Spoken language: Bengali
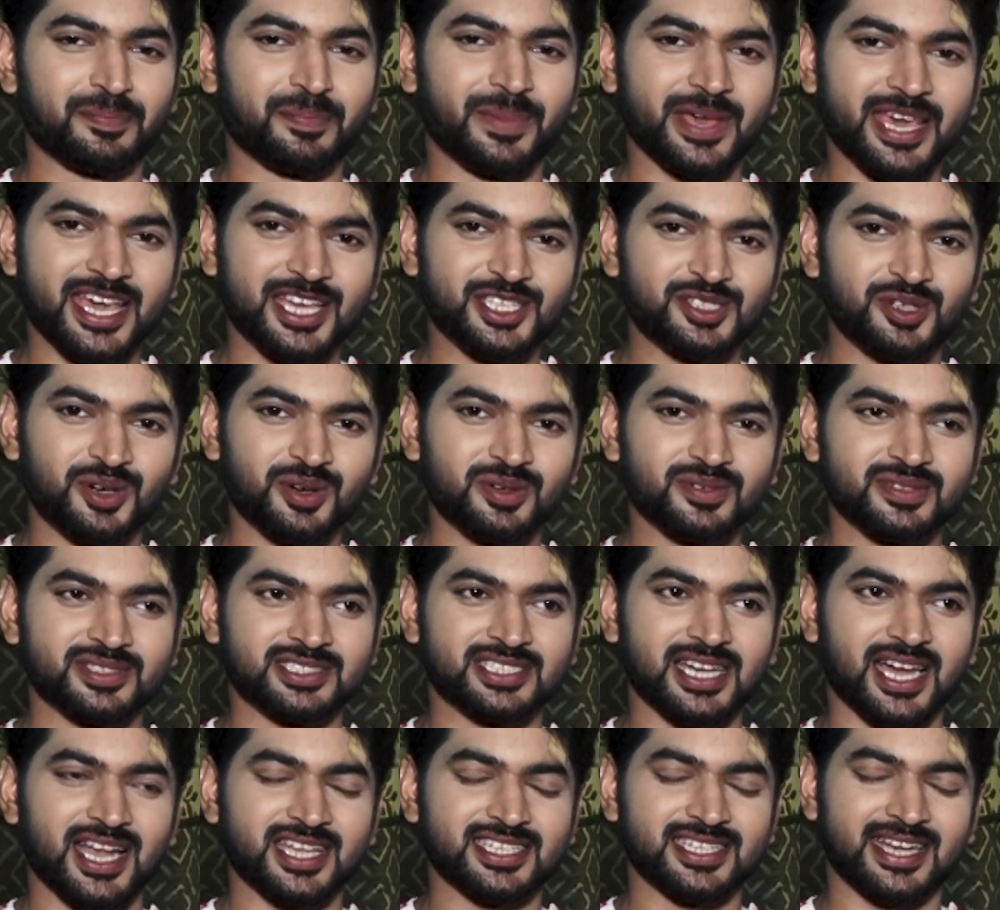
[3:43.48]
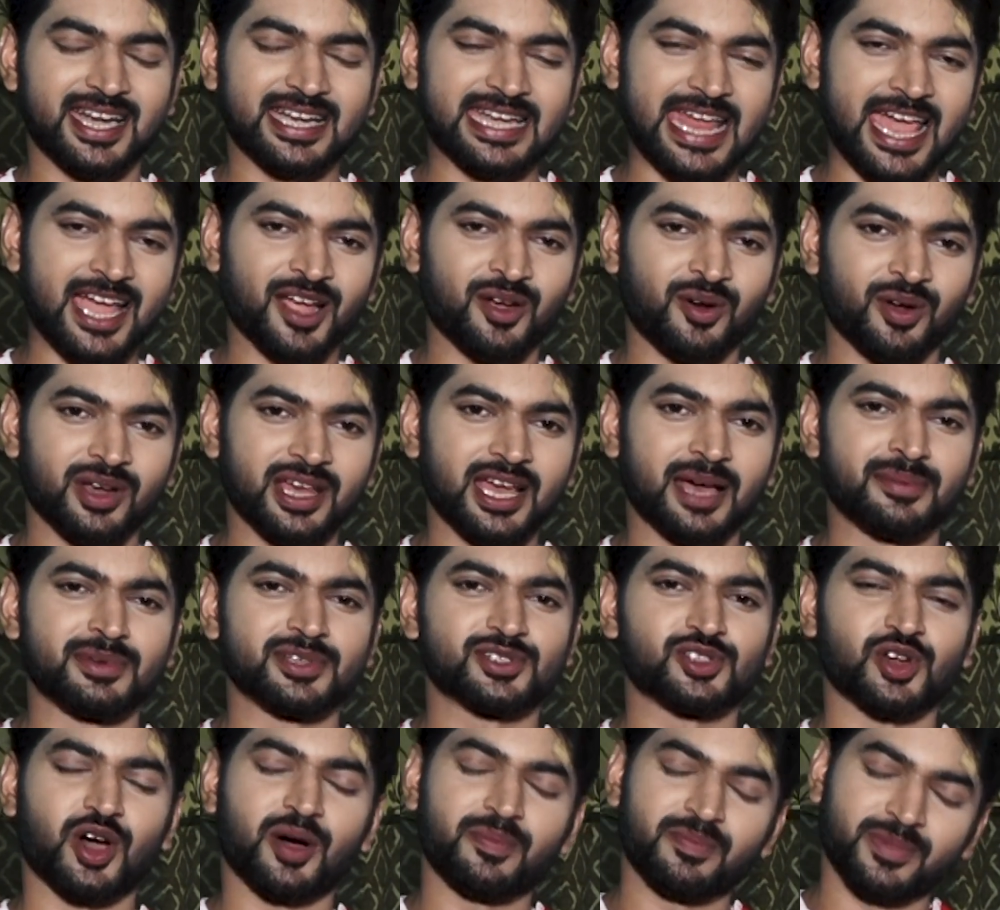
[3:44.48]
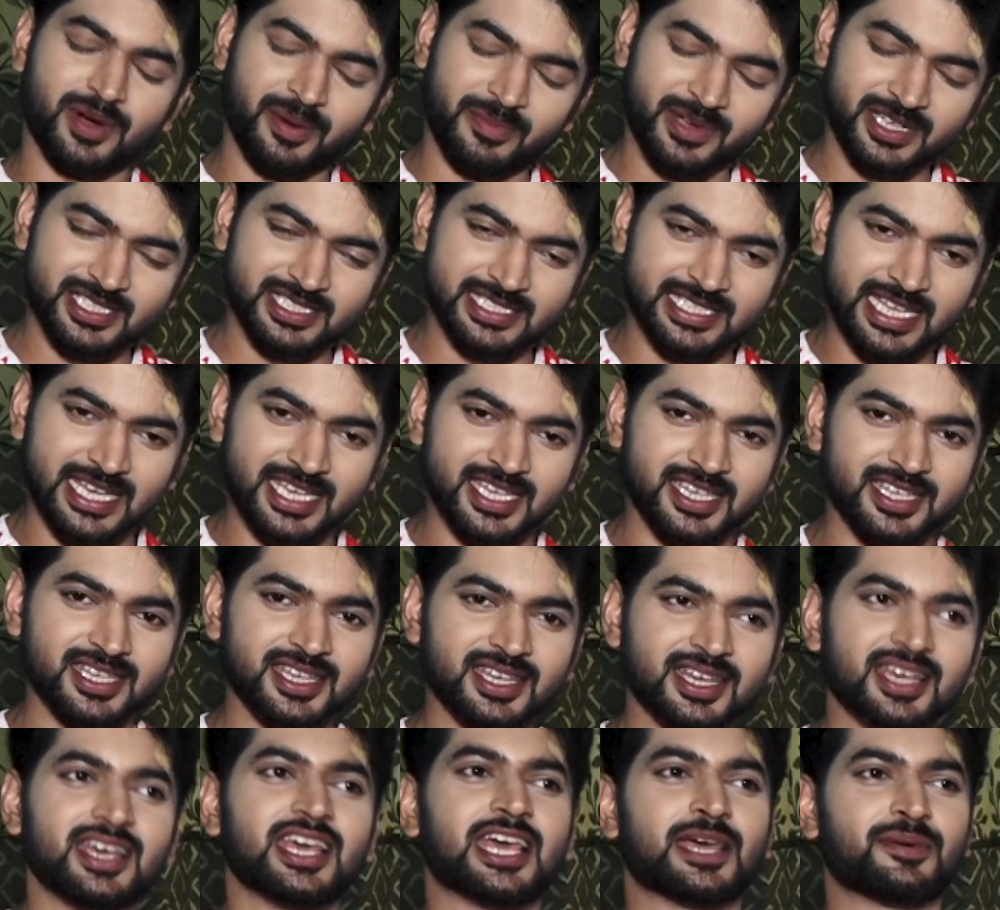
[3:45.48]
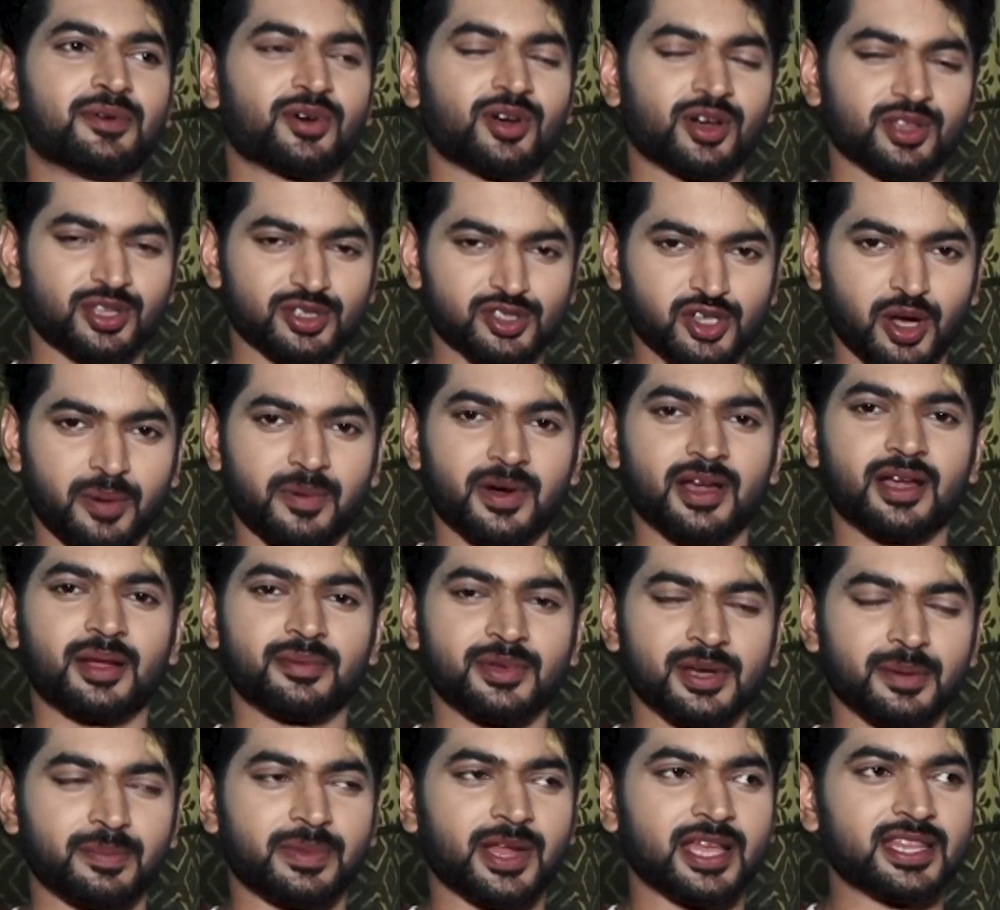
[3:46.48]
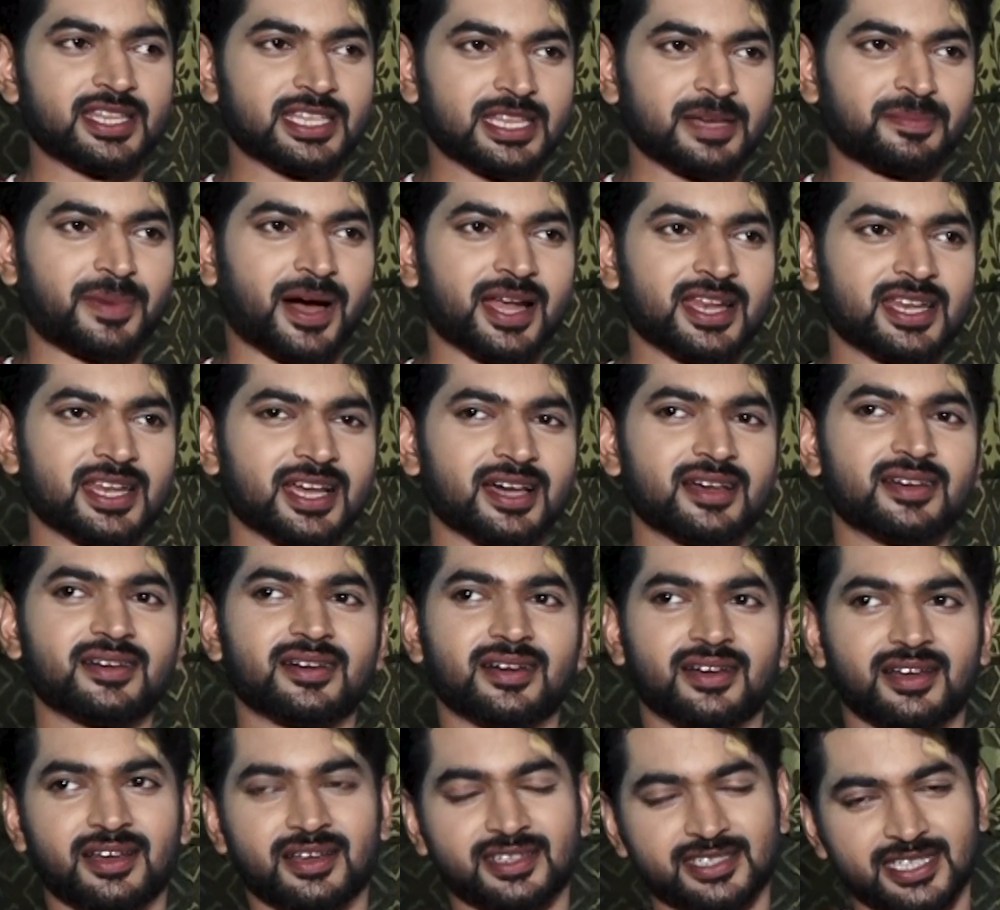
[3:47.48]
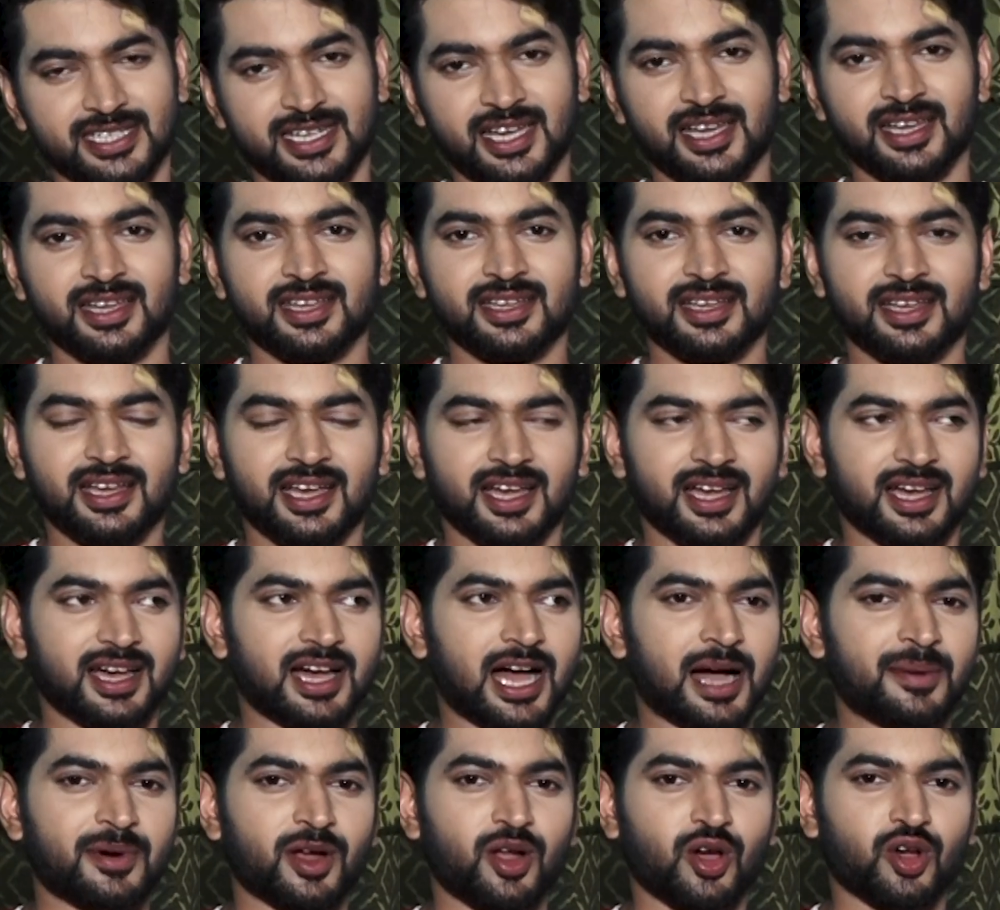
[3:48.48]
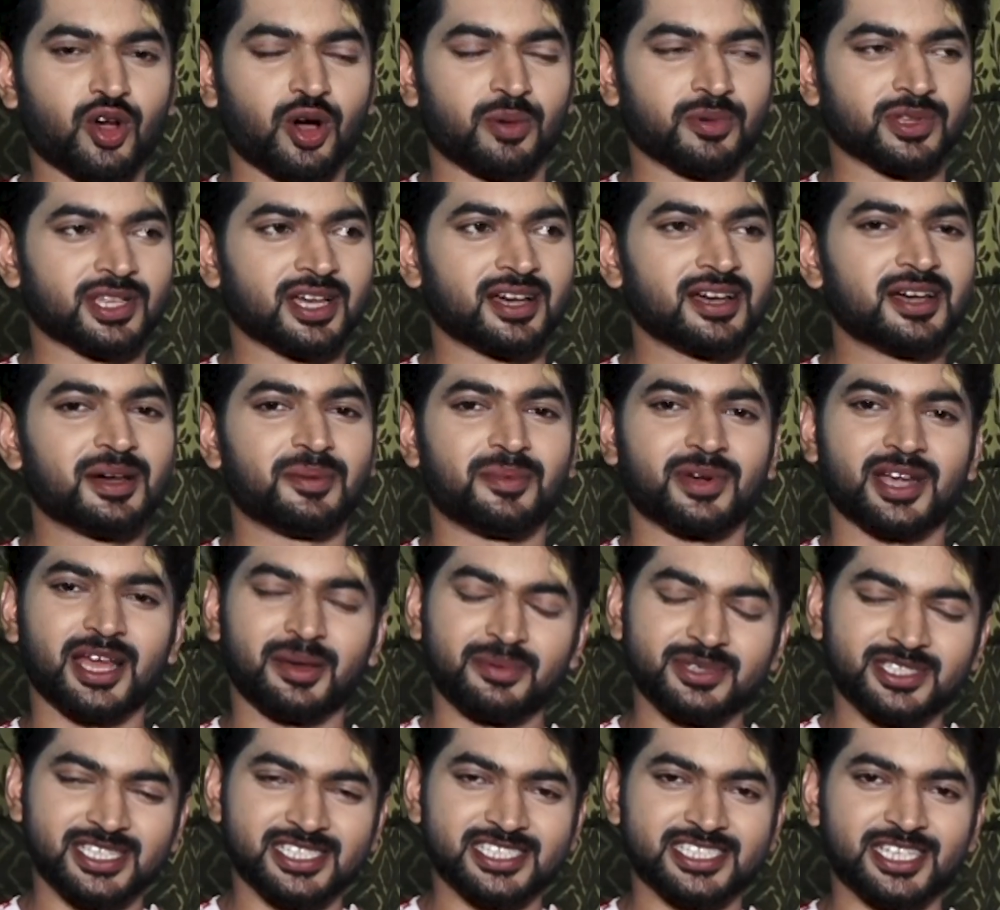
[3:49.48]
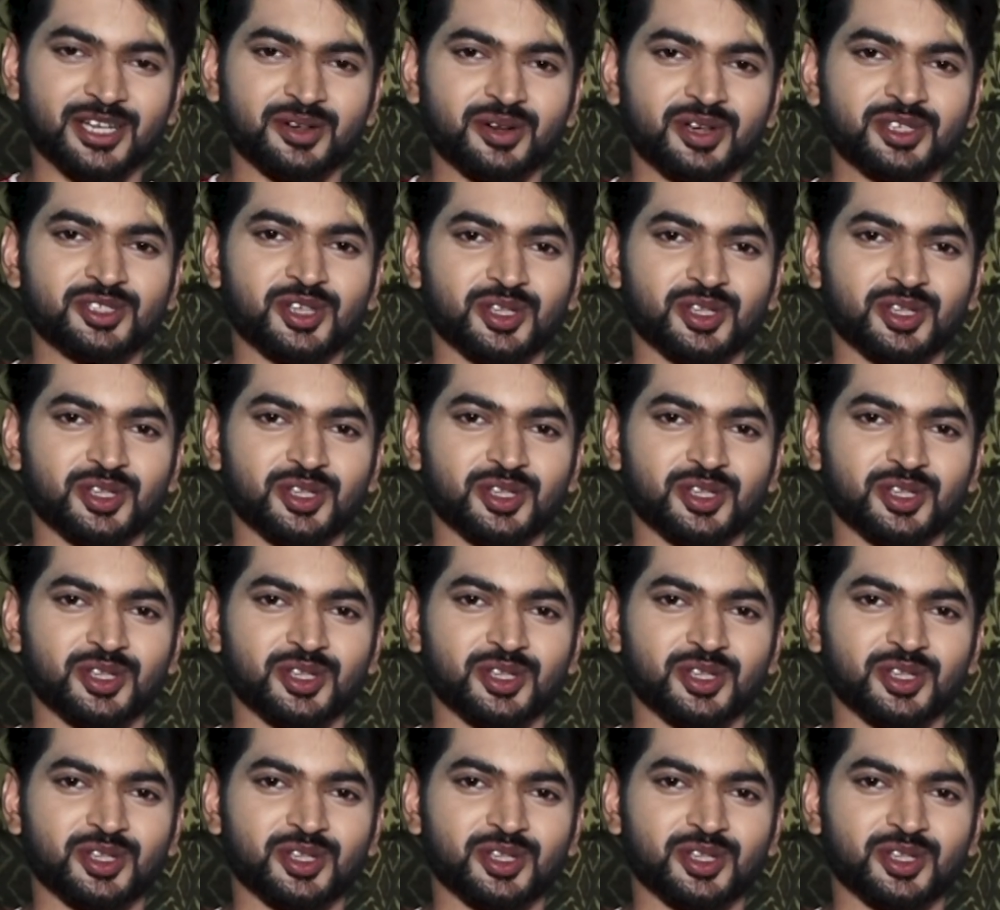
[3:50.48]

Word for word: পেজ হোক যারা যারা ট্যাগ করে আমি সব কমেন্টস দেখি এবং হয়তো সবার আমি রিপ্লাই দিতে পারি না সেটা আমার অক্ষমতা বাট আমি চেষ্টা করি